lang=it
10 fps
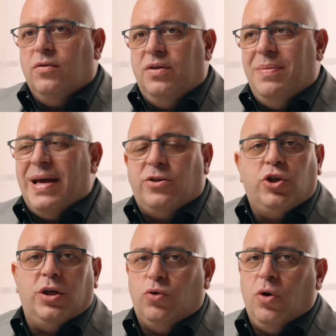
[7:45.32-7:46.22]
di
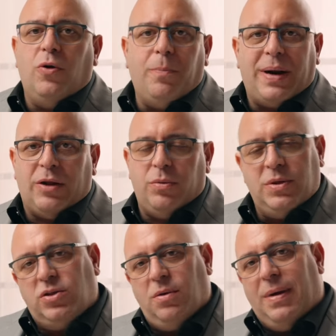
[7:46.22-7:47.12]
merce che tu hai comprato e hai
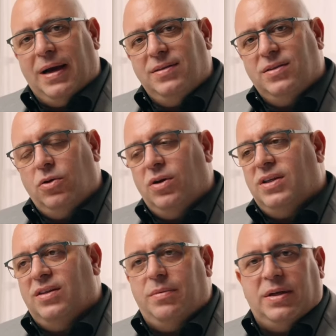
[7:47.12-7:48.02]
messo in magazzino che si
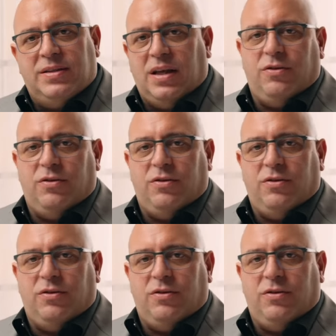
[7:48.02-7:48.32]
è deprezzato,